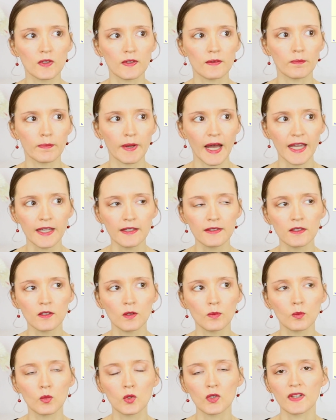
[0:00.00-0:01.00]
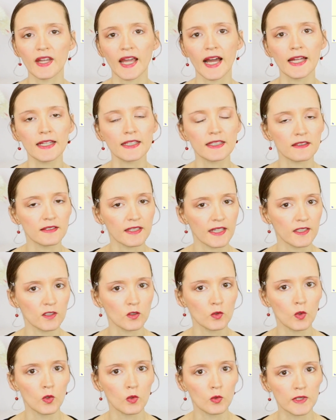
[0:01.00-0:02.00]
beide moderne
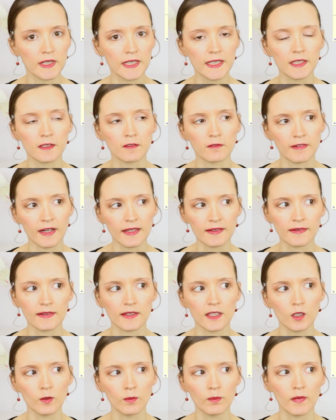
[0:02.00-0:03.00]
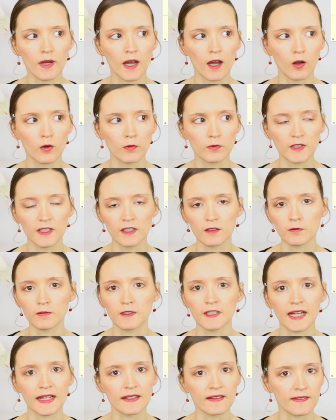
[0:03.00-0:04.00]
Technologien, was eben auf den
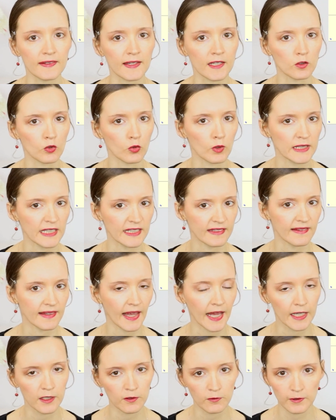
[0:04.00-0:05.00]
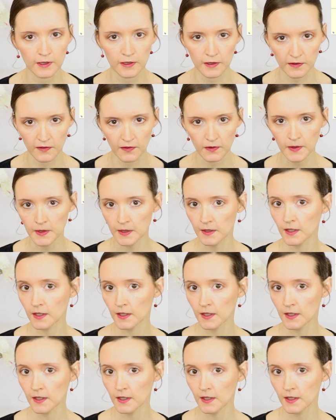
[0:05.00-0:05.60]
Finanzsektor jetzt einwirkt.